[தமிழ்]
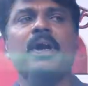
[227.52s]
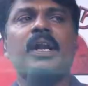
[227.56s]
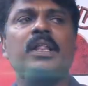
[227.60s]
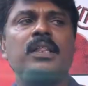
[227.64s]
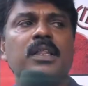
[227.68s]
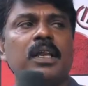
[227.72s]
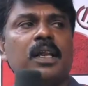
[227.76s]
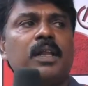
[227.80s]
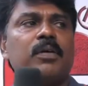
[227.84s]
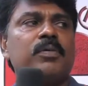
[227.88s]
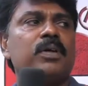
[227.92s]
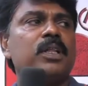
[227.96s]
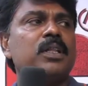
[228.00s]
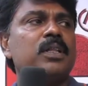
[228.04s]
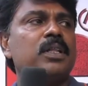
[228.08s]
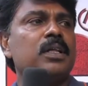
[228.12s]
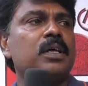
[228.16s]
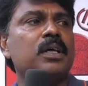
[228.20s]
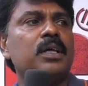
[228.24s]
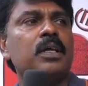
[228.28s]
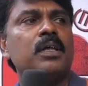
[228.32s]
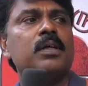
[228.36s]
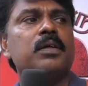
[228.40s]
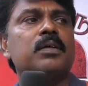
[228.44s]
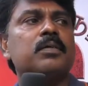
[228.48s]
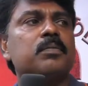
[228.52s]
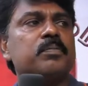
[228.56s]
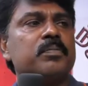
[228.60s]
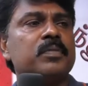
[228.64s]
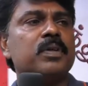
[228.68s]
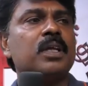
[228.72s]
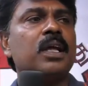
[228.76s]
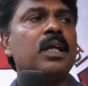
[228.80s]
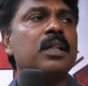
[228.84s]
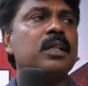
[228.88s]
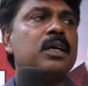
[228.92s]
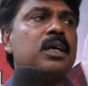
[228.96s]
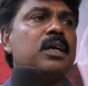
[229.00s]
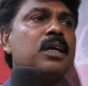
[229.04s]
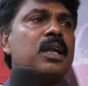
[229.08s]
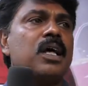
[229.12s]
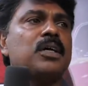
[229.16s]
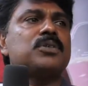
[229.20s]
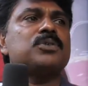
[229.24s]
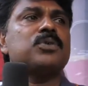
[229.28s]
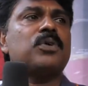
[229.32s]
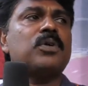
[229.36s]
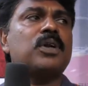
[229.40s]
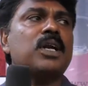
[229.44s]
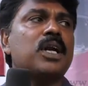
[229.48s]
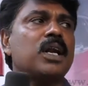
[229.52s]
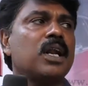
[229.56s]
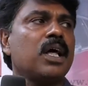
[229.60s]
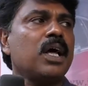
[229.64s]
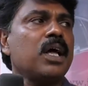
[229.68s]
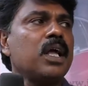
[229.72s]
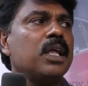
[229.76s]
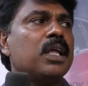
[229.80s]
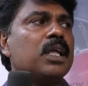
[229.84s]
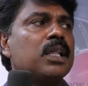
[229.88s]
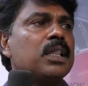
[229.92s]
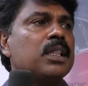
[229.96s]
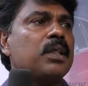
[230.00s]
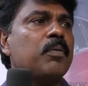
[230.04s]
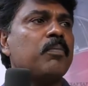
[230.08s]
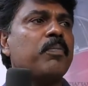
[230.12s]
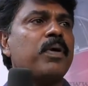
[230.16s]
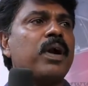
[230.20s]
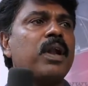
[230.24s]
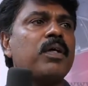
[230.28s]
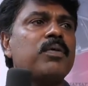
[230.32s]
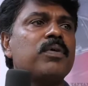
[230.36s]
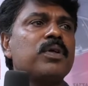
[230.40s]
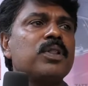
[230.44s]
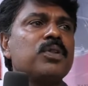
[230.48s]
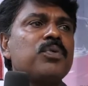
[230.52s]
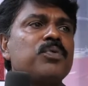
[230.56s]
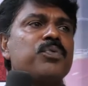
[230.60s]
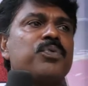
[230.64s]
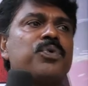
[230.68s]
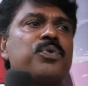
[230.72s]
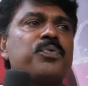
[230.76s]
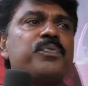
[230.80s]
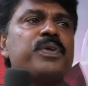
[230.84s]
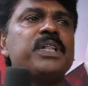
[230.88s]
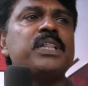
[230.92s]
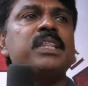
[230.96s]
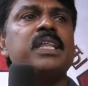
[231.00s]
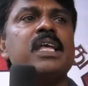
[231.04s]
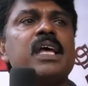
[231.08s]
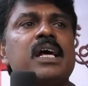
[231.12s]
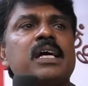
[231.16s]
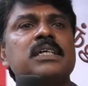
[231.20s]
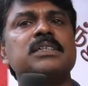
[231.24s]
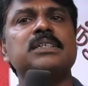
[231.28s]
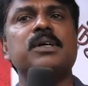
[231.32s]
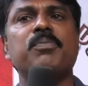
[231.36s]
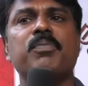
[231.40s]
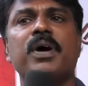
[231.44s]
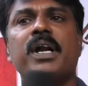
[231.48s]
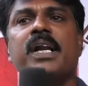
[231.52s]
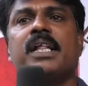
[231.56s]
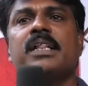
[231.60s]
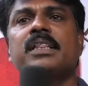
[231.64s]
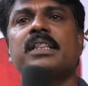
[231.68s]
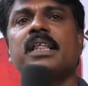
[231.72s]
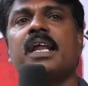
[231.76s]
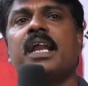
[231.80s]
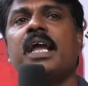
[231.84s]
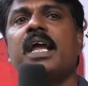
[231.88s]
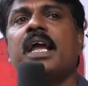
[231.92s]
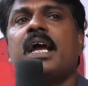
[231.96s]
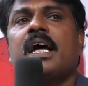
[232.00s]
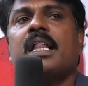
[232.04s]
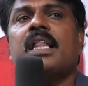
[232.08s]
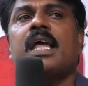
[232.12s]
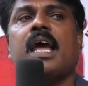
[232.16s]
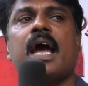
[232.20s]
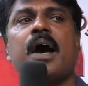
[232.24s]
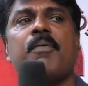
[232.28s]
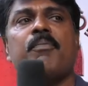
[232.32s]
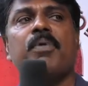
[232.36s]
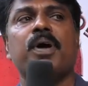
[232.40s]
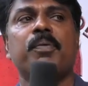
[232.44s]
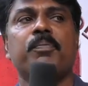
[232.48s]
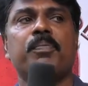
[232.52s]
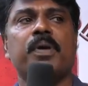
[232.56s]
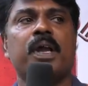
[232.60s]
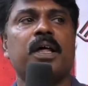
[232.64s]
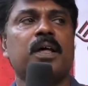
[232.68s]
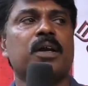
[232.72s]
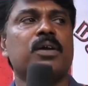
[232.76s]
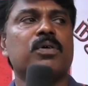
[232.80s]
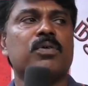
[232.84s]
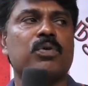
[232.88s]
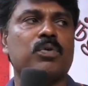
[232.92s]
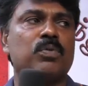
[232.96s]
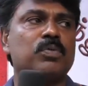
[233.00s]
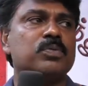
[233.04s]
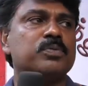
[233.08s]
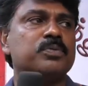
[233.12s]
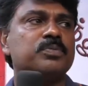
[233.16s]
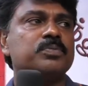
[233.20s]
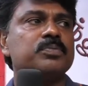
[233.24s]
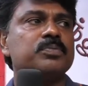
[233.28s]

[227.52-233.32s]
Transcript: படத்தில் வந்து எதுக்கு நான் சொல்கிறேன்னா இந்த படம் வந்து ஒரு வித்தியாசமான திரைக்கதை அமைப்பில் இருக்கும்